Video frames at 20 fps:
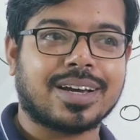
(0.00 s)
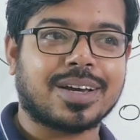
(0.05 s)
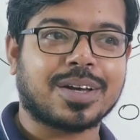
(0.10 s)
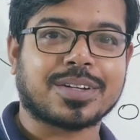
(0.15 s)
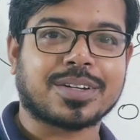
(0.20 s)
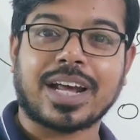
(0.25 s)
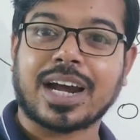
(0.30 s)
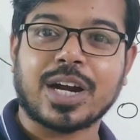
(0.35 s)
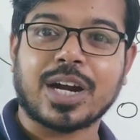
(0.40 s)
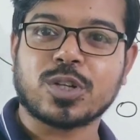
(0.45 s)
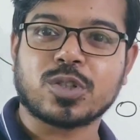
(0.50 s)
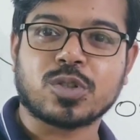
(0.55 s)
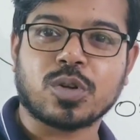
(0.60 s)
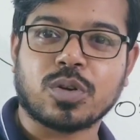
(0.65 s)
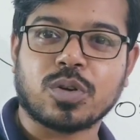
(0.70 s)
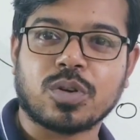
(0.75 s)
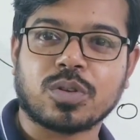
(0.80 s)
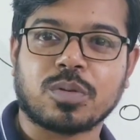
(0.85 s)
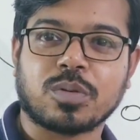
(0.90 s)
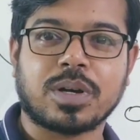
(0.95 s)
টাকার
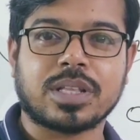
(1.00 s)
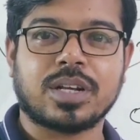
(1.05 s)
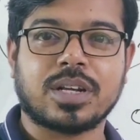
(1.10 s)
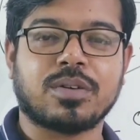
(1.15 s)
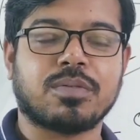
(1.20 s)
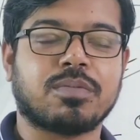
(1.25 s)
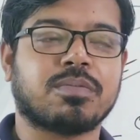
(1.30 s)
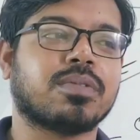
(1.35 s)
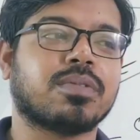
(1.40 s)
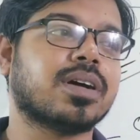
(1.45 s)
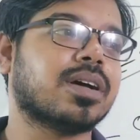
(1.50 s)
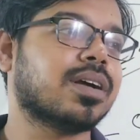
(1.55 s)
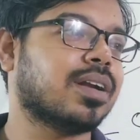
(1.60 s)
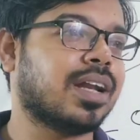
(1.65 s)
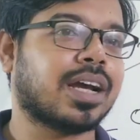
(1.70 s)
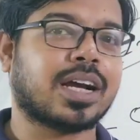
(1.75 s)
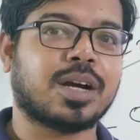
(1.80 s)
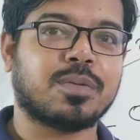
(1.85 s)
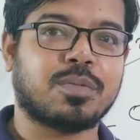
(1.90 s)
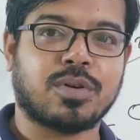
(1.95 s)
জন্য তোমাদের
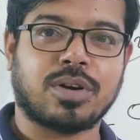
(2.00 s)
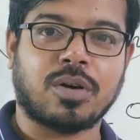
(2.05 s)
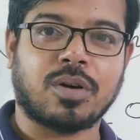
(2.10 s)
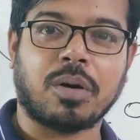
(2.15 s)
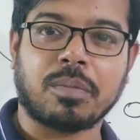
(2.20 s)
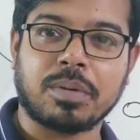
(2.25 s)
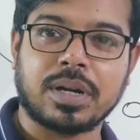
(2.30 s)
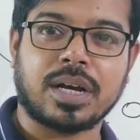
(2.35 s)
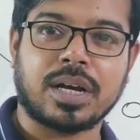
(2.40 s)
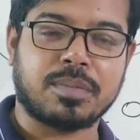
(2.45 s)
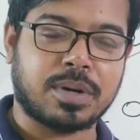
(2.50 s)
লেখাপড়া হবে না